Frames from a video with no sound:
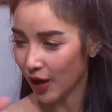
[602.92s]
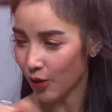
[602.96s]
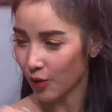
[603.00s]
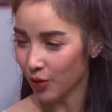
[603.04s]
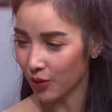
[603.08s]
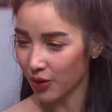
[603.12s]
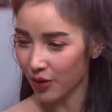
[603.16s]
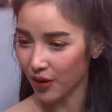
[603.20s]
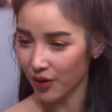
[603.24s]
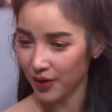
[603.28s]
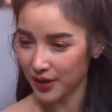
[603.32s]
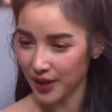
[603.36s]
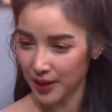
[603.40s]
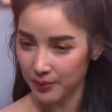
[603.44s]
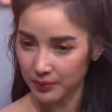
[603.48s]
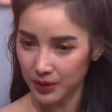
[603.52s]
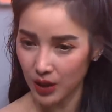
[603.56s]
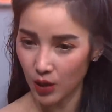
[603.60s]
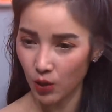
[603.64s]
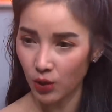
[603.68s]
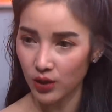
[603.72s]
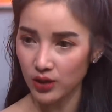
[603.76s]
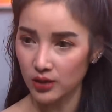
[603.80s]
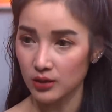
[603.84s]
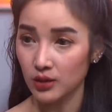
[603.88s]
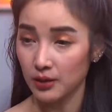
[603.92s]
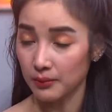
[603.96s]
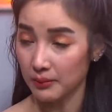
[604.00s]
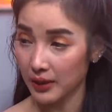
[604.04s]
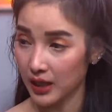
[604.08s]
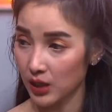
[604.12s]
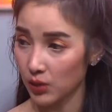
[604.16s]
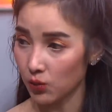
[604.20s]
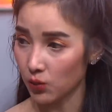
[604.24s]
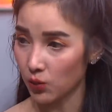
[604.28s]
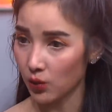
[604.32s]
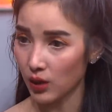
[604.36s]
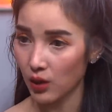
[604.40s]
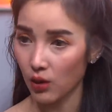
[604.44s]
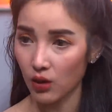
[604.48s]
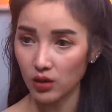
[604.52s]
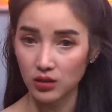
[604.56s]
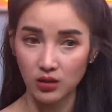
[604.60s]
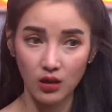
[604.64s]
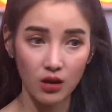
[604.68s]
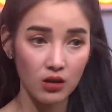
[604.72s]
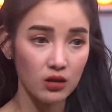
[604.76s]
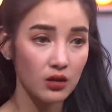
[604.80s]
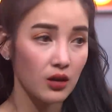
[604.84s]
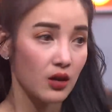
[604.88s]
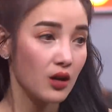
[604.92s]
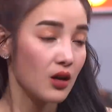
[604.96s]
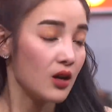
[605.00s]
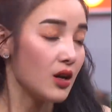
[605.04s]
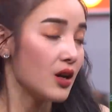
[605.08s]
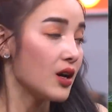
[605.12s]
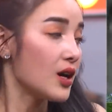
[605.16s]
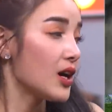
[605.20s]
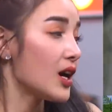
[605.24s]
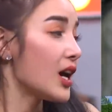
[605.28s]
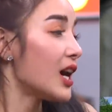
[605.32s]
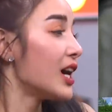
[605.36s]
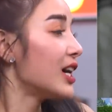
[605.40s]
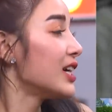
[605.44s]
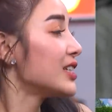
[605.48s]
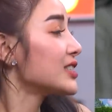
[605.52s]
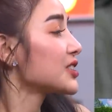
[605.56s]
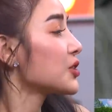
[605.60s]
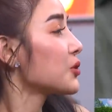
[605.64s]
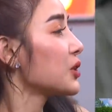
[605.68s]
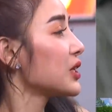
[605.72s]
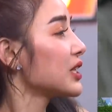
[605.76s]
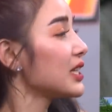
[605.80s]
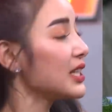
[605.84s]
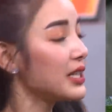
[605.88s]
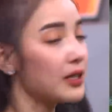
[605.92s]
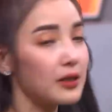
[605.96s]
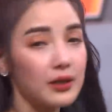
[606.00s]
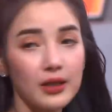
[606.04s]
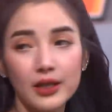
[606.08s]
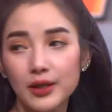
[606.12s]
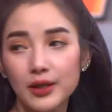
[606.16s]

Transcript: เราในเมื่อคนอื่นไม่รู้เราก็ต้องสวัสดี